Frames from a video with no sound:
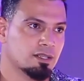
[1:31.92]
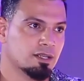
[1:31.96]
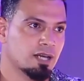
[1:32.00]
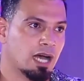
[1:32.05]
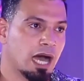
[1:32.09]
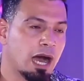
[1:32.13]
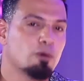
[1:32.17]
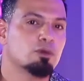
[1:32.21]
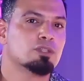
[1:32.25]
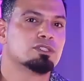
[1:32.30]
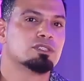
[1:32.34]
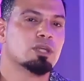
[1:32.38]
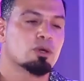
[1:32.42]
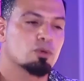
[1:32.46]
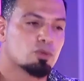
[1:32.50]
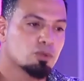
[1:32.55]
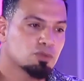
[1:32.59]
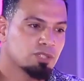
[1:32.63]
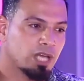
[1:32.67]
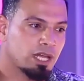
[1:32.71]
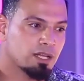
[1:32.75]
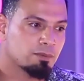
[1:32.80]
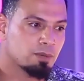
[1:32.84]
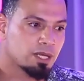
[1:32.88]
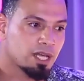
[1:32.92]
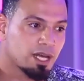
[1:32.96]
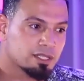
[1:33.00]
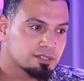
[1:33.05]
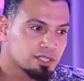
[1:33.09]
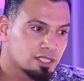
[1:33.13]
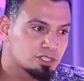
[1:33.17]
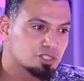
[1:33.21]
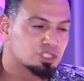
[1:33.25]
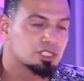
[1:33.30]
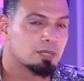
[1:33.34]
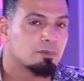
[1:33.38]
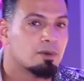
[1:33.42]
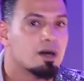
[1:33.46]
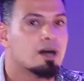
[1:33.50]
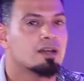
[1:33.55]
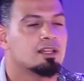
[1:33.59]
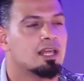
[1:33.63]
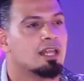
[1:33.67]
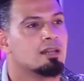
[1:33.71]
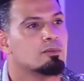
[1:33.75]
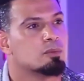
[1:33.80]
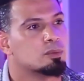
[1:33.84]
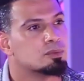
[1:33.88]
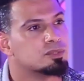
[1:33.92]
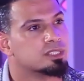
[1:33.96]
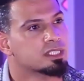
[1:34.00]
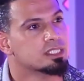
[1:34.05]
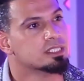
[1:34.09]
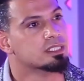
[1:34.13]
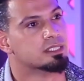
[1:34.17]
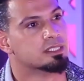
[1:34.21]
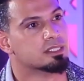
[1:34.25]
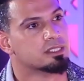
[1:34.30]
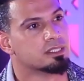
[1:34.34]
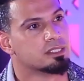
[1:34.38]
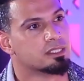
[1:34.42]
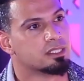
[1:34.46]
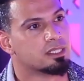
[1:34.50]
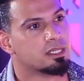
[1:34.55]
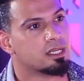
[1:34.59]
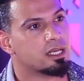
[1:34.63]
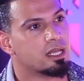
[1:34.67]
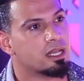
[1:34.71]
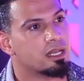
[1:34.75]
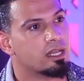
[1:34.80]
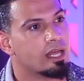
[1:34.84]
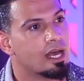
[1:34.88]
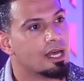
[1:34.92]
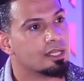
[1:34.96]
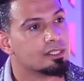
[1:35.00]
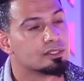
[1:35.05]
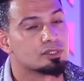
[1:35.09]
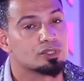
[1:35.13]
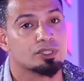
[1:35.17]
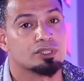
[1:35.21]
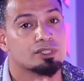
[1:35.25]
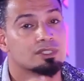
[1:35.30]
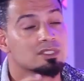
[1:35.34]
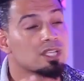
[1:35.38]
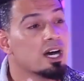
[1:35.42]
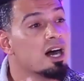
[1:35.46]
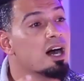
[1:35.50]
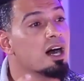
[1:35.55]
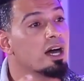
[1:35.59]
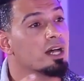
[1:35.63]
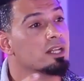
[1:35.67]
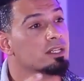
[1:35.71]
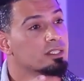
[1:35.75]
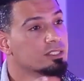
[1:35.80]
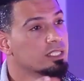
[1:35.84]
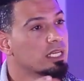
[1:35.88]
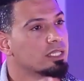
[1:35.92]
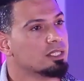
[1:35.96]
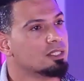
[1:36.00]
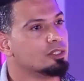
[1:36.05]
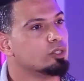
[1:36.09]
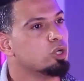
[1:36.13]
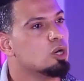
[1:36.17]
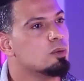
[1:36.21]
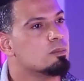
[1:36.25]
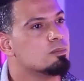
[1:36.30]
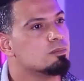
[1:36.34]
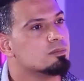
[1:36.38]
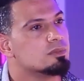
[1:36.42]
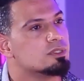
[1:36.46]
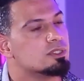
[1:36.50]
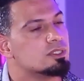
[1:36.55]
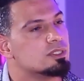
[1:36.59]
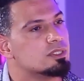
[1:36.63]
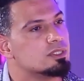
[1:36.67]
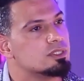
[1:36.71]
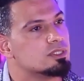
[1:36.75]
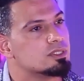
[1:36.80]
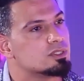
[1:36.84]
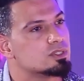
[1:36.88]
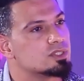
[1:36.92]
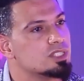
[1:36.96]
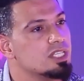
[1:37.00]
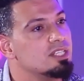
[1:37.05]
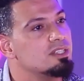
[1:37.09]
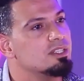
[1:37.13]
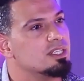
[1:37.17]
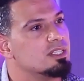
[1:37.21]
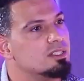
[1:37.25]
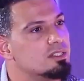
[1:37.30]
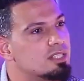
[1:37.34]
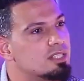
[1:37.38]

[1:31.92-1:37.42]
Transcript: حاولوا تدورون على مناطق الجمال على المبدعين لان صناع يعني اليوم صنع